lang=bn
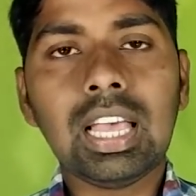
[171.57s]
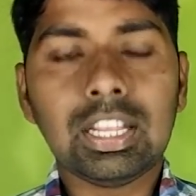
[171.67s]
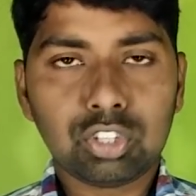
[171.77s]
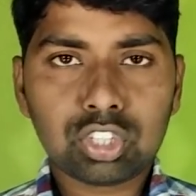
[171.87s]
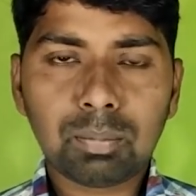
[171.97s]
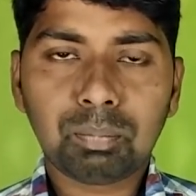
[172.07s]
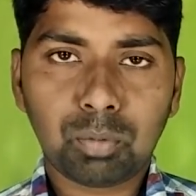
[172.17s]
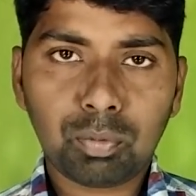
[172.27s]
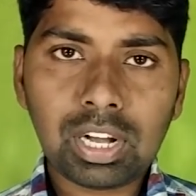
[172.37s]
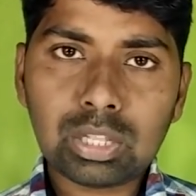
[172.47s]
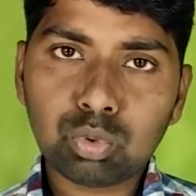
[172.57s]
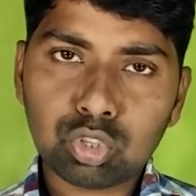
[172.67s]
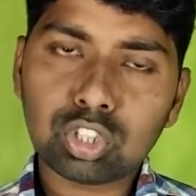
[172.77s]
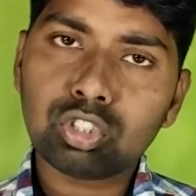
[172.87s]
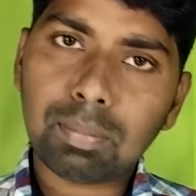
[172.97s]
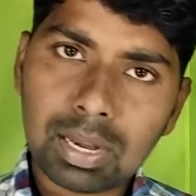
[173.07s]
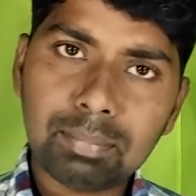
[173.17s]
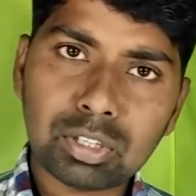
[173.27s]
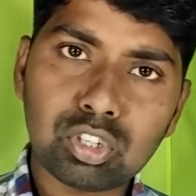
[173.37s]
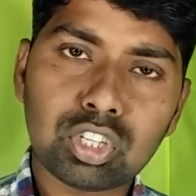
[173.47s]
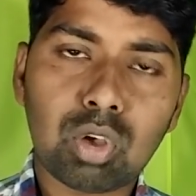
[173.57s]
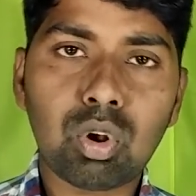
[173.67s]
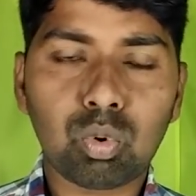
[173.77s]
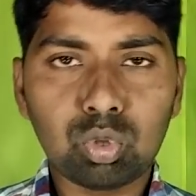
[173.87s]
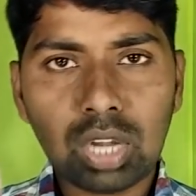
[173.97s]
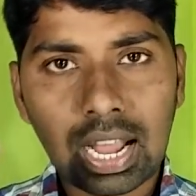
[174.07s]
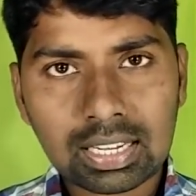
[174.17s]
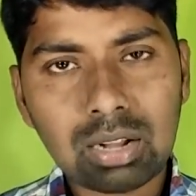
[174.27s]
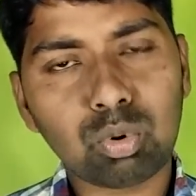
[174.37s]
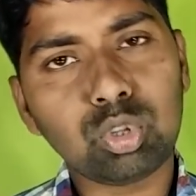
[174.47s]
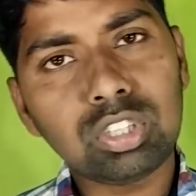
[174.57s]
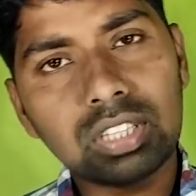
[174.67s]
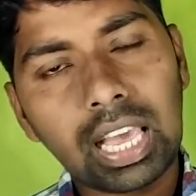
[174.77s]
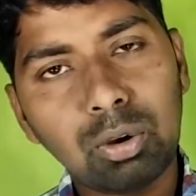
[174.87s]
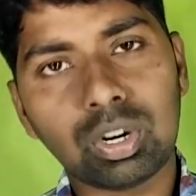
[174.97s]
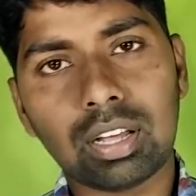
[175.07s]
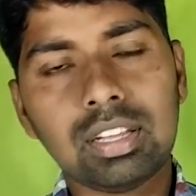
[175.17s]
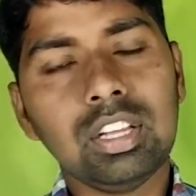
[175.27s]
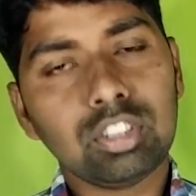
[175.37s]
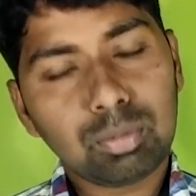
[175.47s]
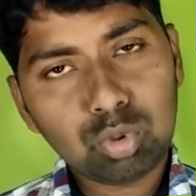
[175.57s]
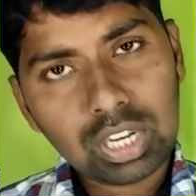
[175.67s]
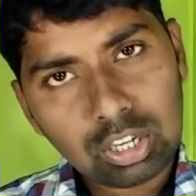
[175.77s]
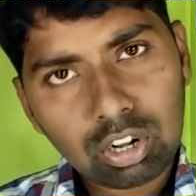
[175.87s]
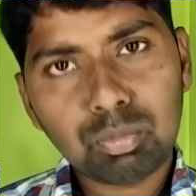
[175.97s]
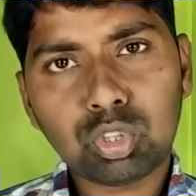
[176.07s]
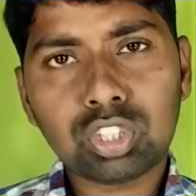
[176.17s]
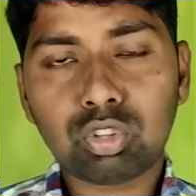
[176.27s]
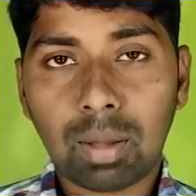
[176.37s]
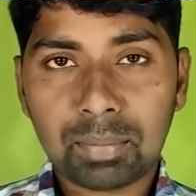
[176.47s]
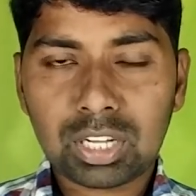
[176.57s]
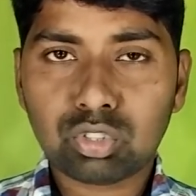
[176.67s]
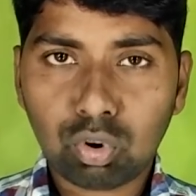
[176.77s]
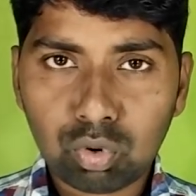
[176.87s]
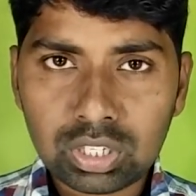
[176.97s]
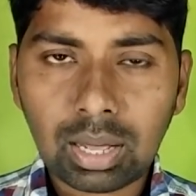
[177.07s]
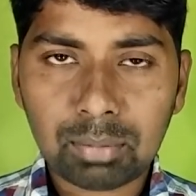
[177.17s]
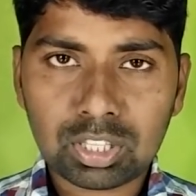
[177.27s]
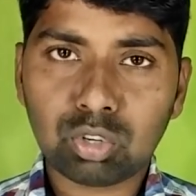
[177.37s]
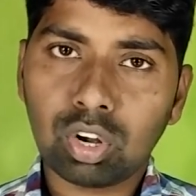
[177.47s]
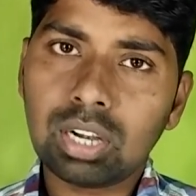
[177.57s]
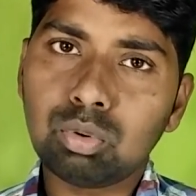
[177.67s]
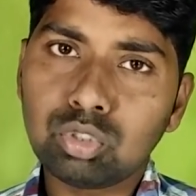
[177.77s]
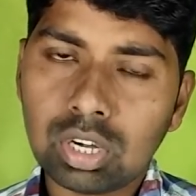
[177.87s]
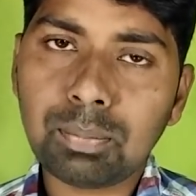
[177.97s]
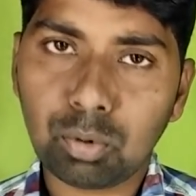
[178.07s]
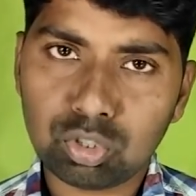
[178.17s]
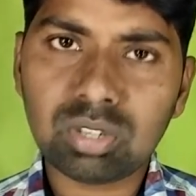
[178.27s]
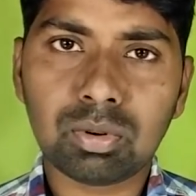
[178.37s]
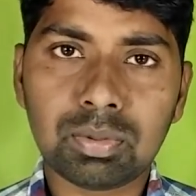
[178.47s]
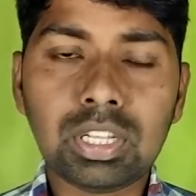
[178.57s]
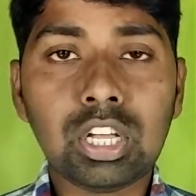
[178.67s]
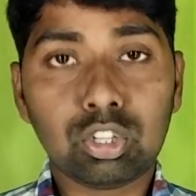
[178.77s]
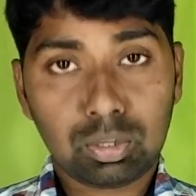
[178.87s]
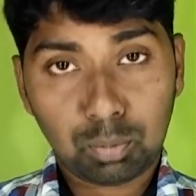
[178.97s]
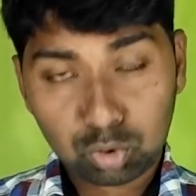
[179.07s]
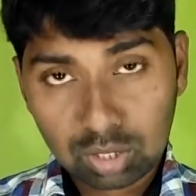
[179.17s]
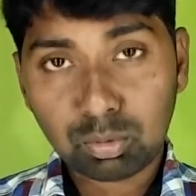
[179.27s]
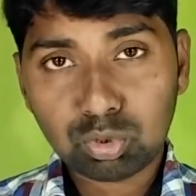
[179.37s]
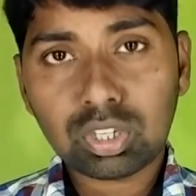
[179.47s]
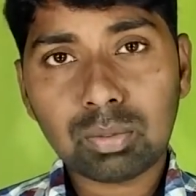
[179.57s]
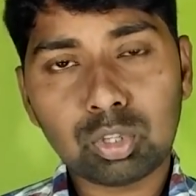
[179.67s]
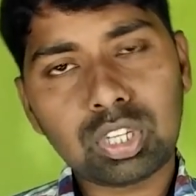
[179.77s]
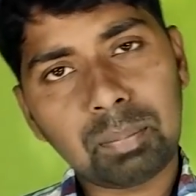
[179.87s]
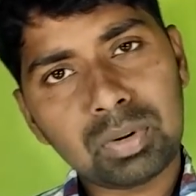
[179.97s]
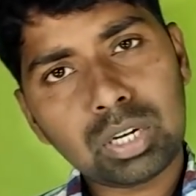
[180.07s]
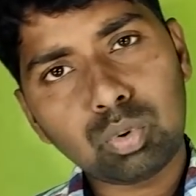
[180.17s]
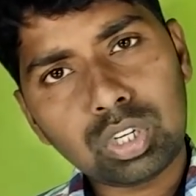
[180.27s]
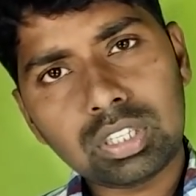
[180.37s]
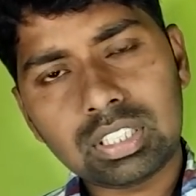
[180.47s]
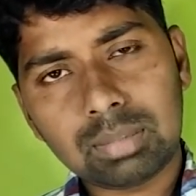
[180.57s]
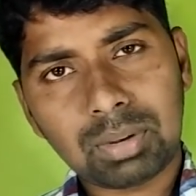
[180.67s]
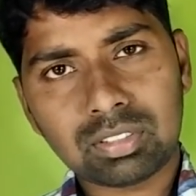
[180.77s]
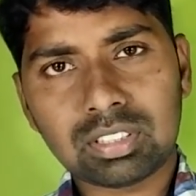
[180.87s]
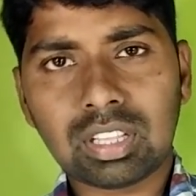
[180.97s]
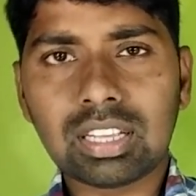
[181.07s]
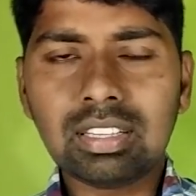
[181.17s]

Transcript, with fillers: যেসব প্রোফাইলে দুশো তিনশো ফ্লেম পাচ্ছিল সেগুলো কোনো দিন একটা কোনো দিন দেয়ও না তো বন্ধুরা এরকম হচ্ছে তো আপনার যখনই আপনাদের ডলার উজ্জ্বলের প্রয়োজন পড়বে তো প্রত্যেক বন্ধুদেরকে বলছি আপনারা টোয়েন্টি পার্সেন্ট থেকে